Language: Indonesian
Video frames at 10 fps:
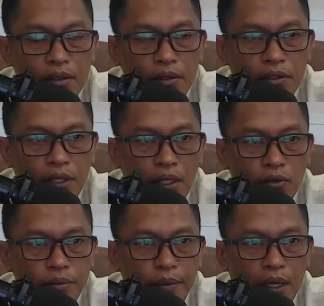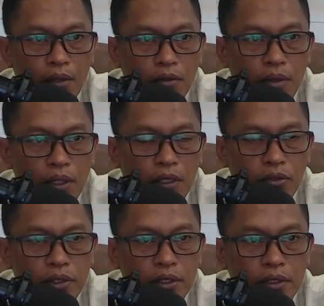Satu pelaku
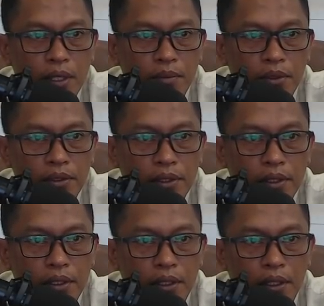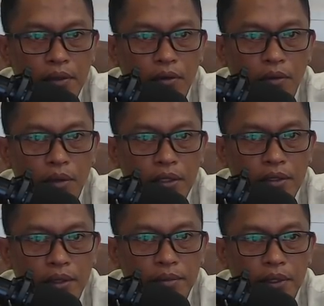berkas hitam mencekik leher korban
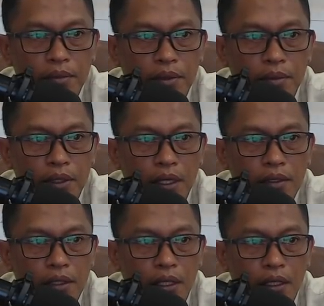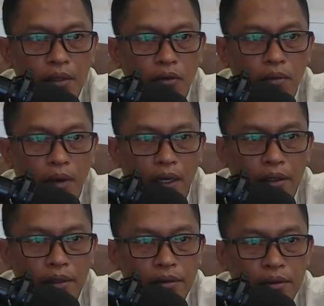sambil memegang tangan korban.
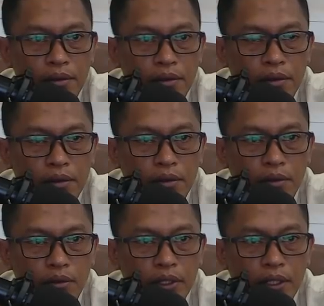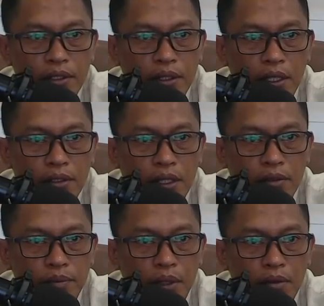Kemudian salah satu
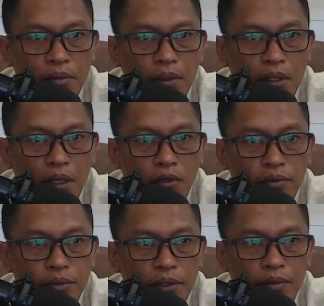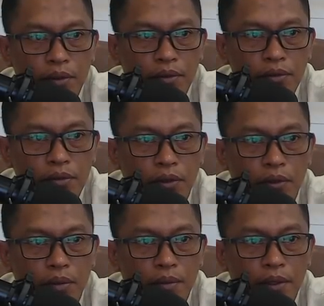pelaku berkaos biru menusuk
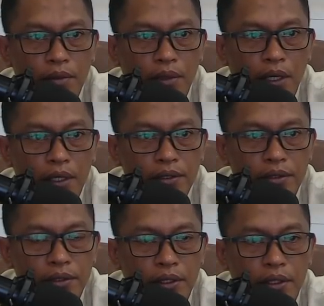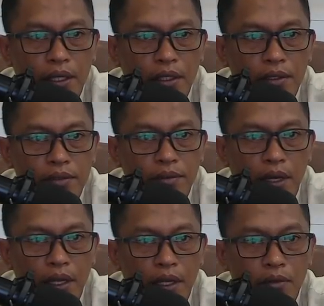korban menggunakan senjata tajam
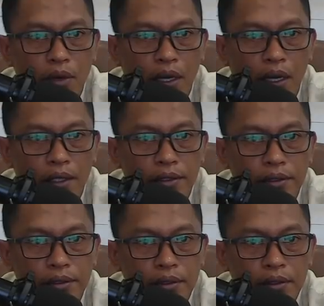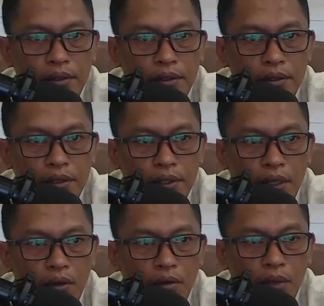sebanyak dua kali
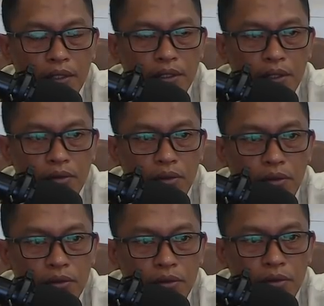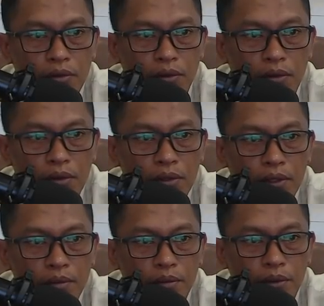hingga korban jatuh tersungkur
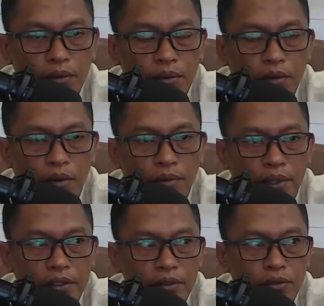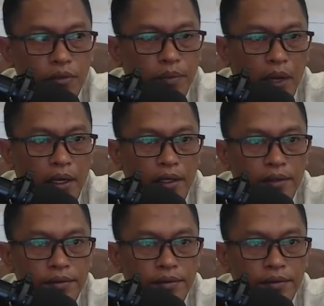imbu Kombes Julpan.